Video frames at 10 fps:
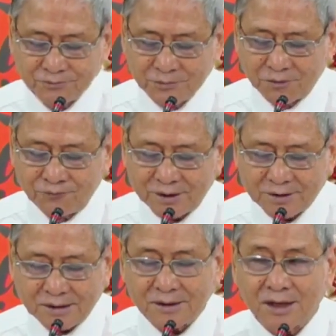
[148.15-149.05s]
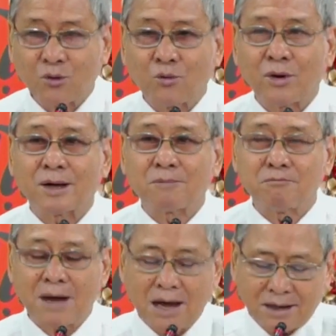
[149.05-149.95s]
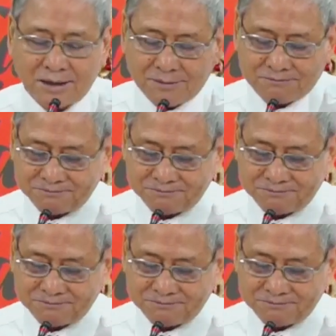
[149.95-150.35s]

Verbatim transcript: Được viết cách đây khoảng 3.000 năm.